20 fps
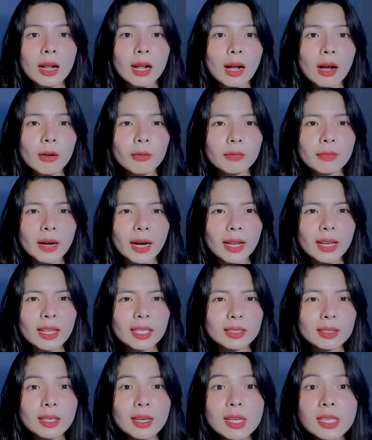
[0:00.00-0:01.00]
không phải là
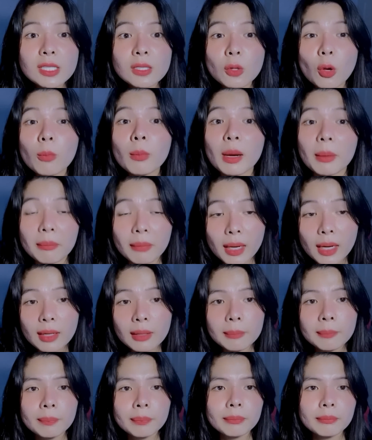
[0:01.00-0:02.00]
tới số mà mất
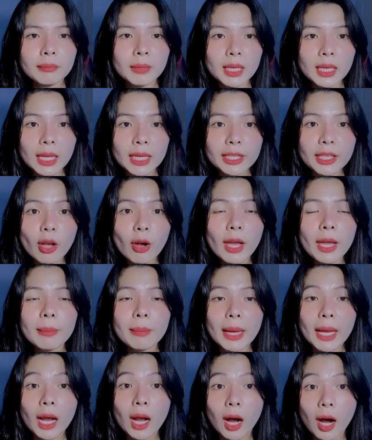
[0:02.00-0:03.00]
mà là do em
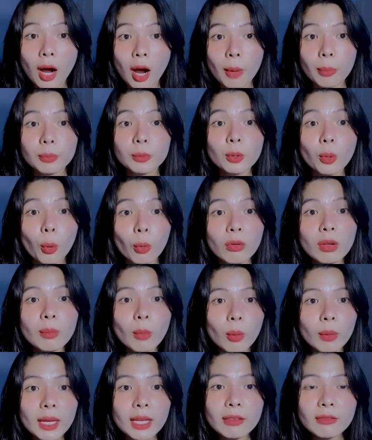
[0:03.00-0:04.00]
bạn hợp tuổi với
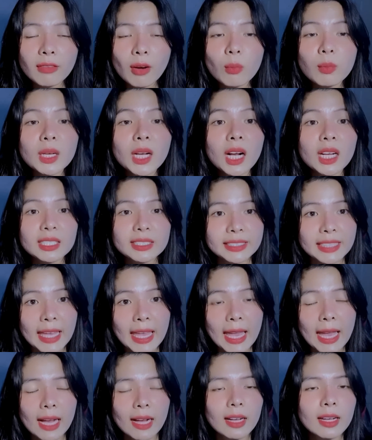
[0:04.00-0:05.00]
một cái vong gần
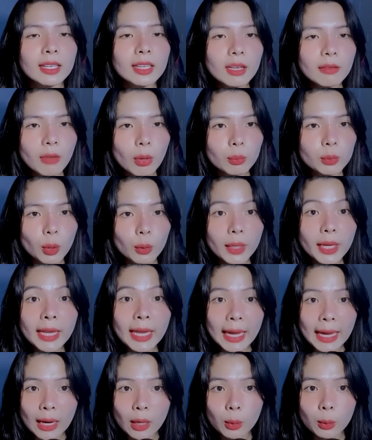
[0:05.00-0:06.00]
nhà cái vong chỗ cái
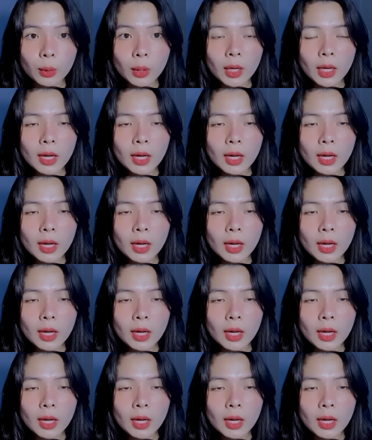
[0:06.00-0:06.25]
ao